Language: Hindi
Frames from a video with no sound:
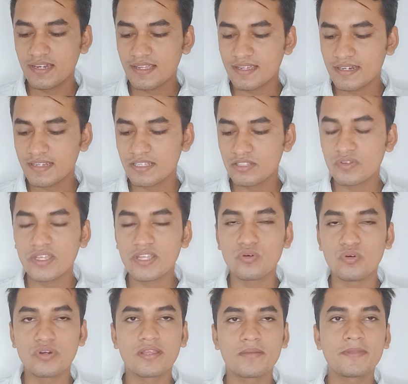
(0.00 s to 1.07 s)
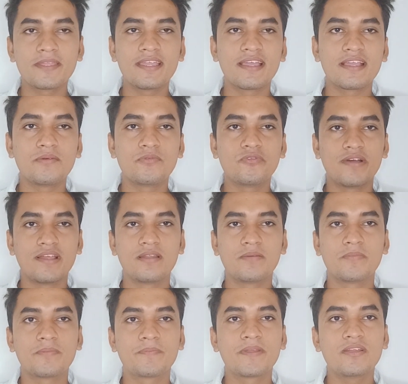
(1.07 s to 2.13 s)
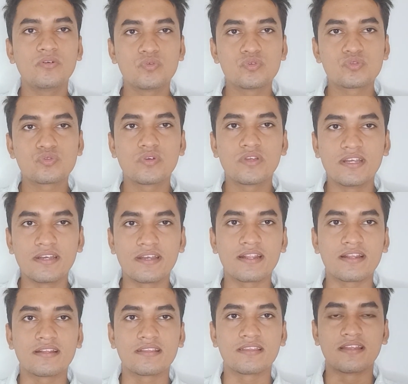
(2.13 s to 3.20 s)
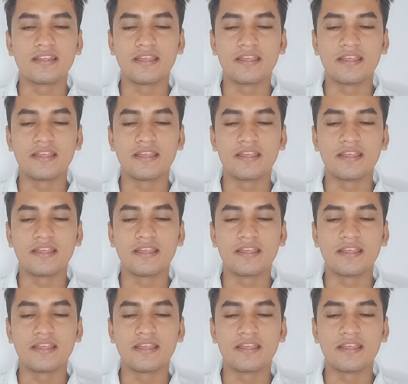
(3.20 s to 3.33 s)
पे क्लिक करेंगे तो एक ओ आएगा मोबाइल नंबर पे उसको एंटर कर